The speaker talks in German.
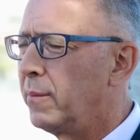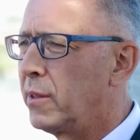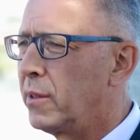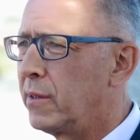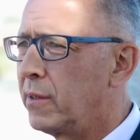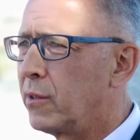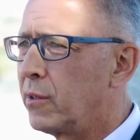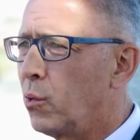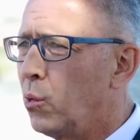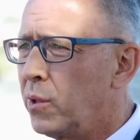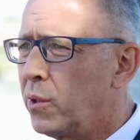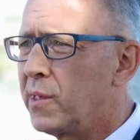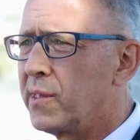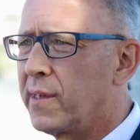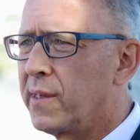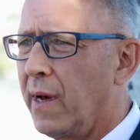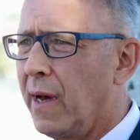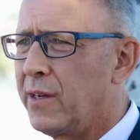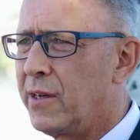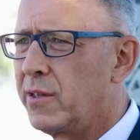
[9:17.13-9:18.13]
Das ist ein gutes
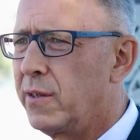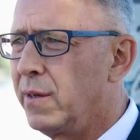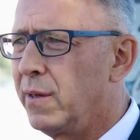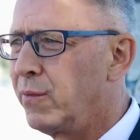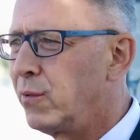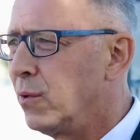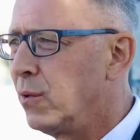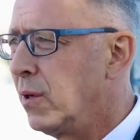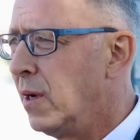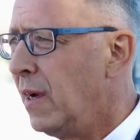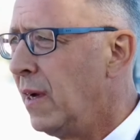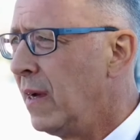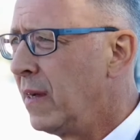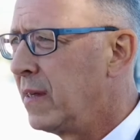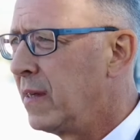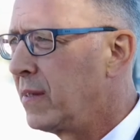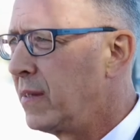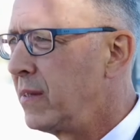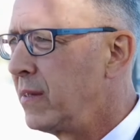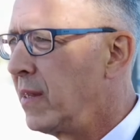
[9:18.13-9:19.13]
Zeichen dafür,
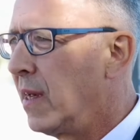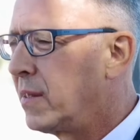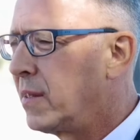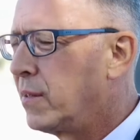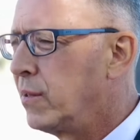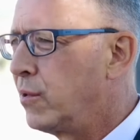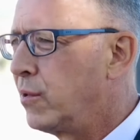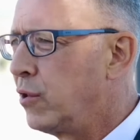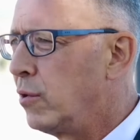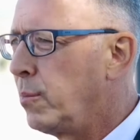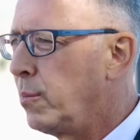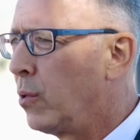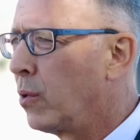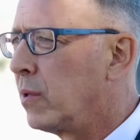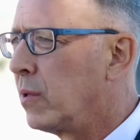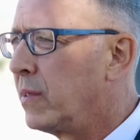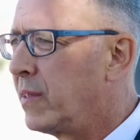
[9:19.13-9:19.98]
dass die sächsische Bürger,